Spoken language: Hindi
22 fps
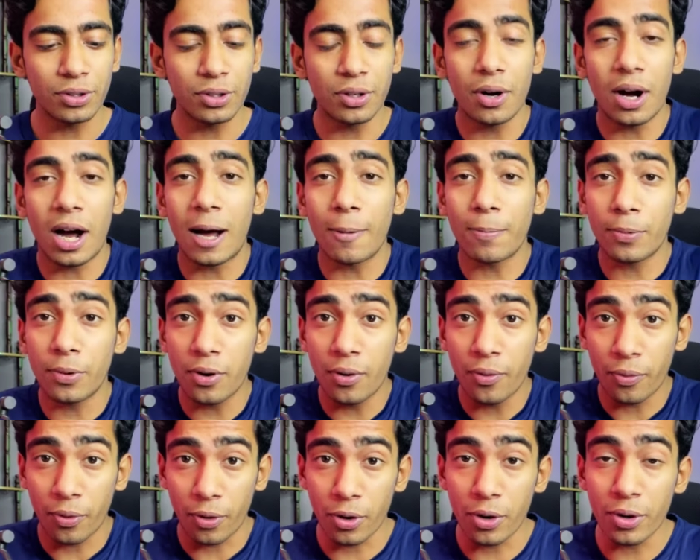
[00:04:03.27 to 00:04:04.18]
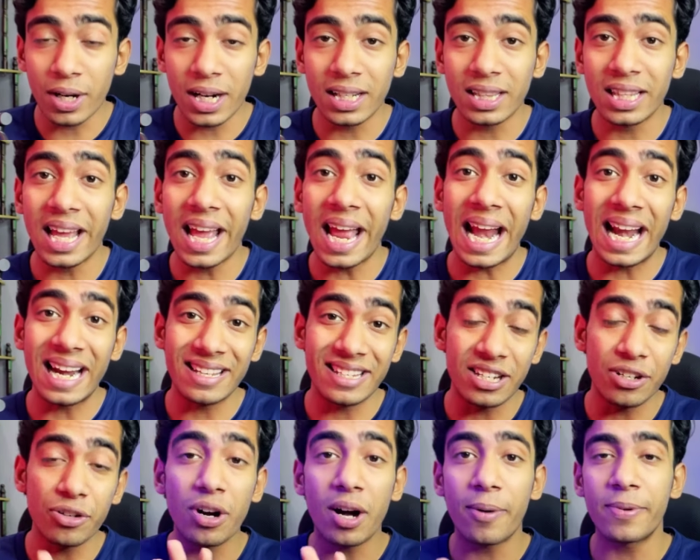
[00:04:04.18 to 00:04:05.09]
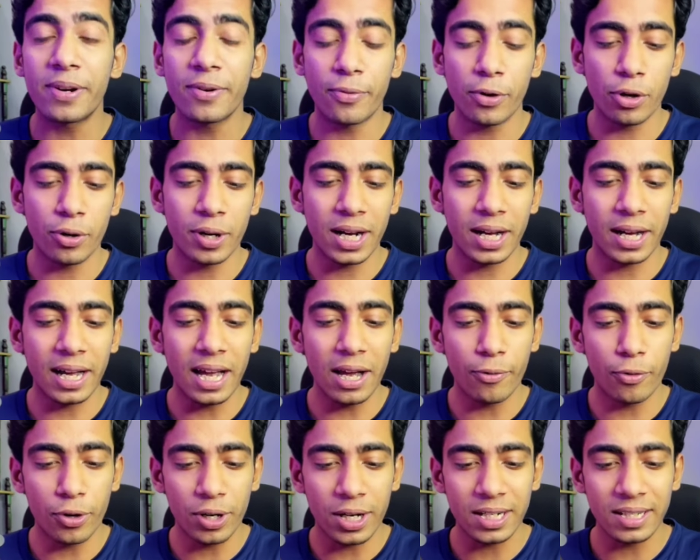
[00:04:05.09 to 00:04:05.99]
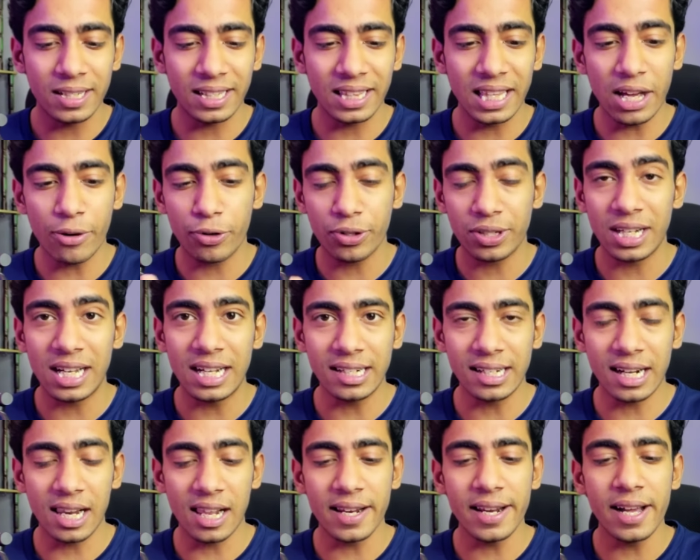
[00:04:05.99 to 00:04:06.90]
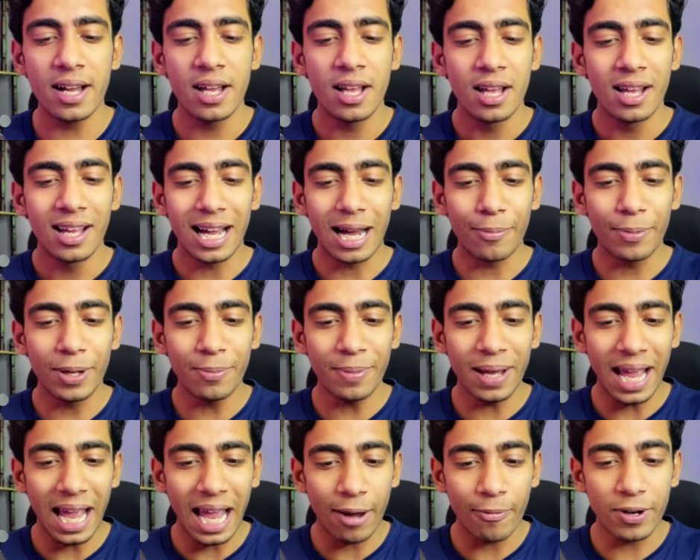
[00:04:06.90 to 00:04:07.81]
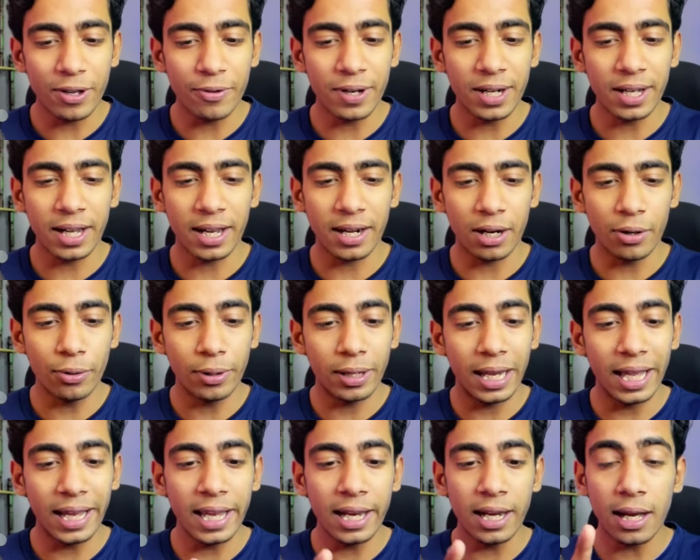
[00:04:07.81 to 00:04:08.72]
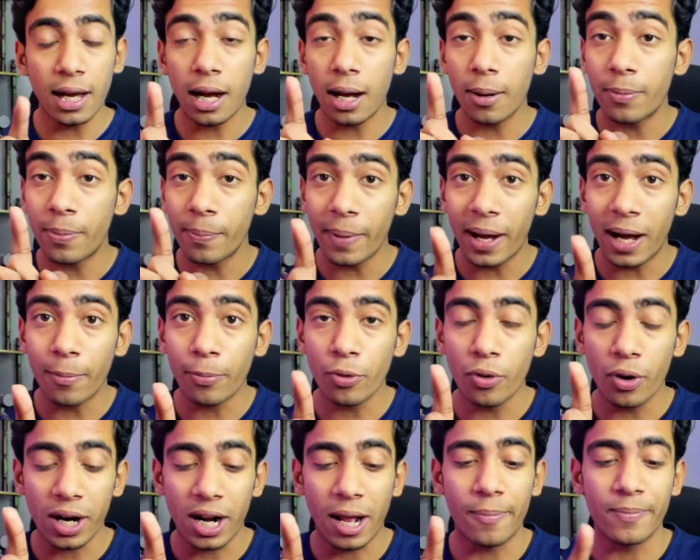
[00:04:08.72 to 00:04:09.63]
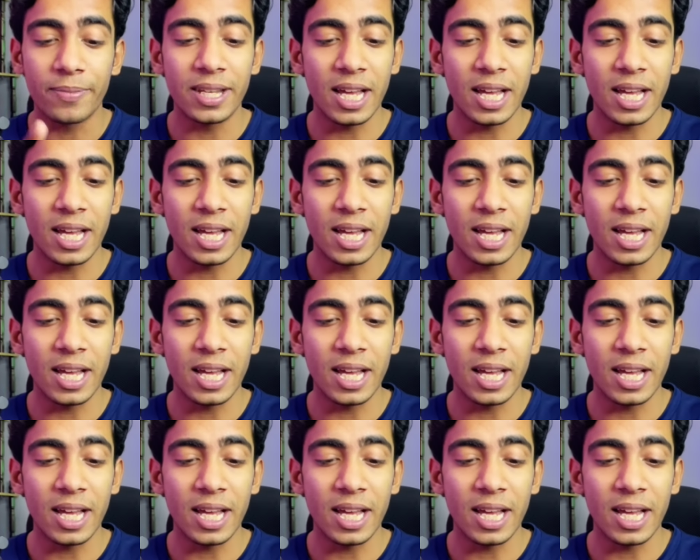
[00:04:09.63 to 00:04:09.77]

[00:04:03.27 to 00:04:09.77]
जो आपको फॉलो करते हैं एंड जिनको आपने फॉलो कर रखा है वो कर सकता है वो सिलेक्ट कर लेना अभी मैं एवरी कर रहा हूँ लेकिन अब मैं आपको आराम से